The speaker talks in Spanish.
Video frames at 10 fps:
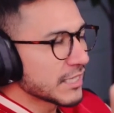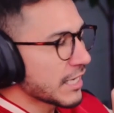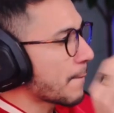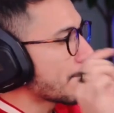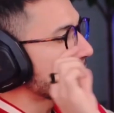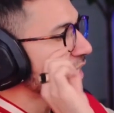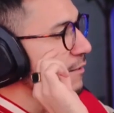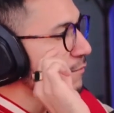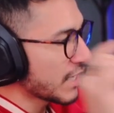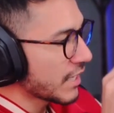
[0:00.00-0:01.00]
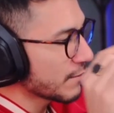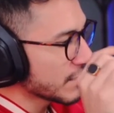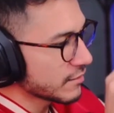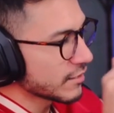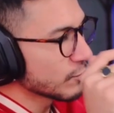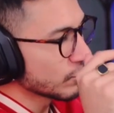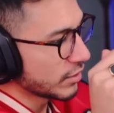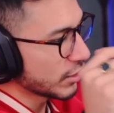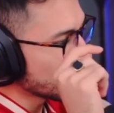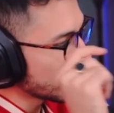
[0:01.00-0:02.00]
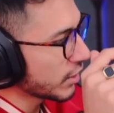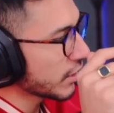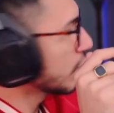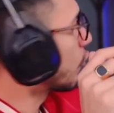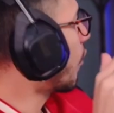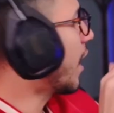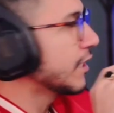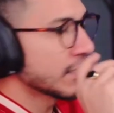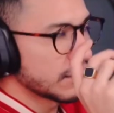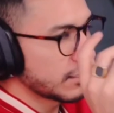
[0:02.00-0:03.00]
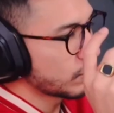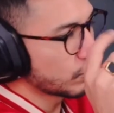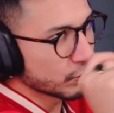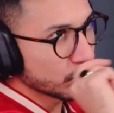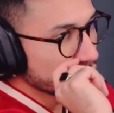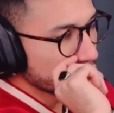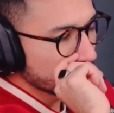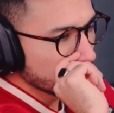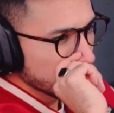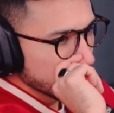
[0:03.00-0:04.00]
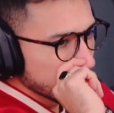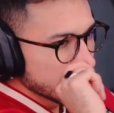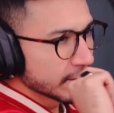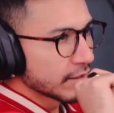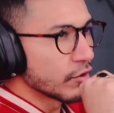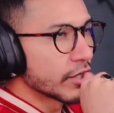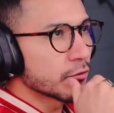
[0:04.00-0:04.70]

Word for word: de la primera vez en donde yo dije, o alguien dijo, no estoy seguro, lo de